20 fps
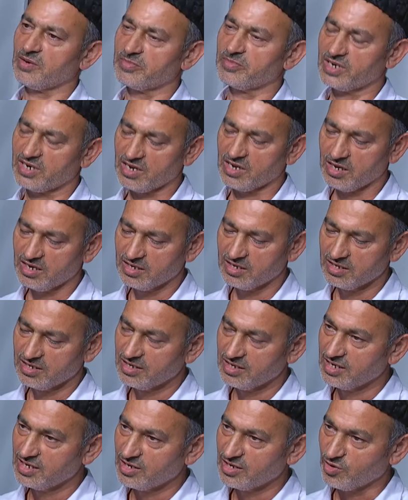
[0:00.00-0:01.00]
بِيَمْرِنَا
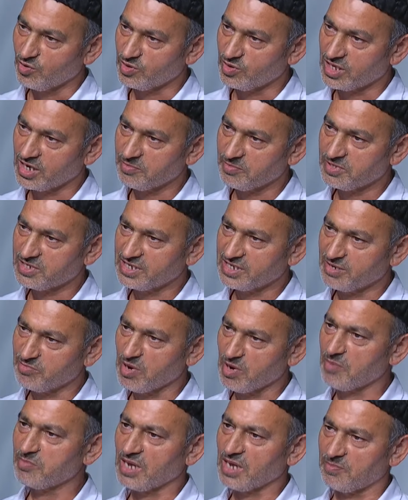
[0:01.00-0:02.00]
Onları biz
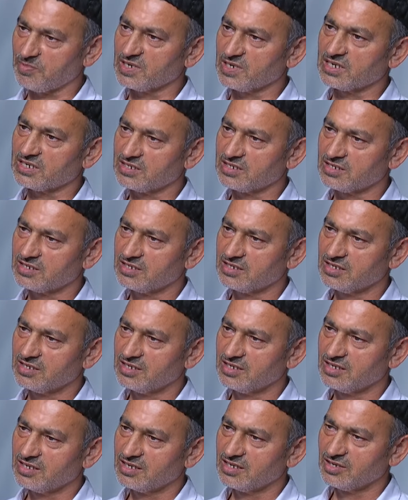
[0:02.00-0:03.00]
imam yaptık.
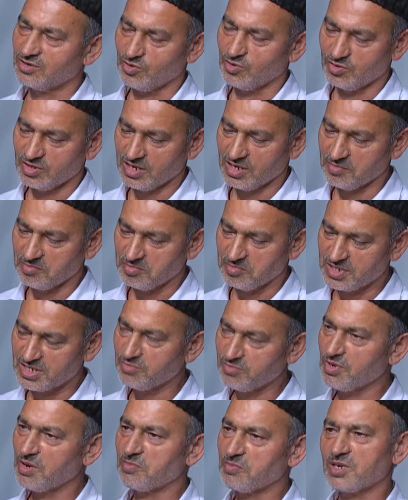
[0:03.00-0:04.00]
Onlar
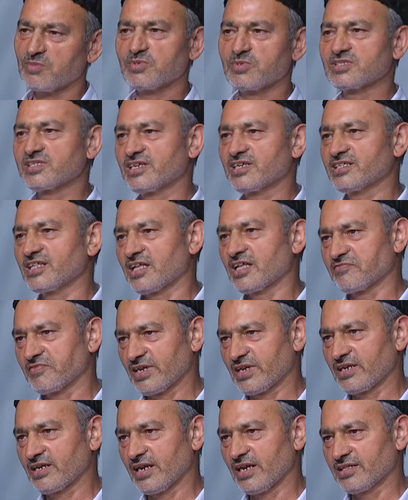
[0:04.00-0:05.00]
bizim emrimizle hidayet
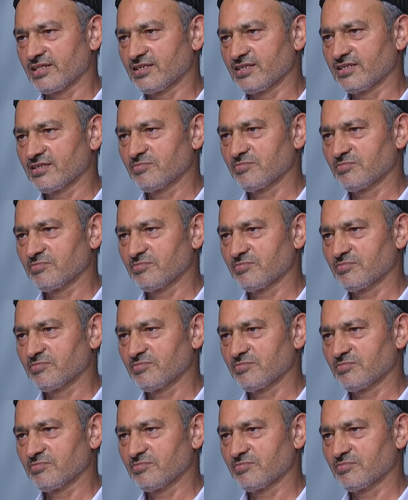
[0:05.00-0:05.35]
verirlerdi.